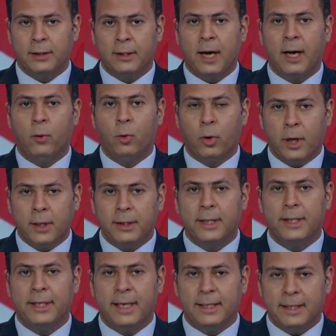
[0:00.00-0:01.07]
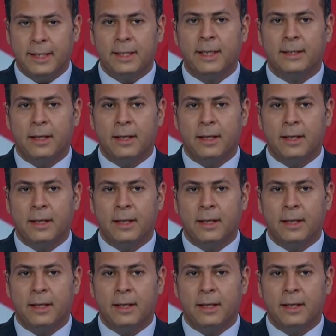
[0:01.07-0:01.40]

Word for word: تحورات جديدة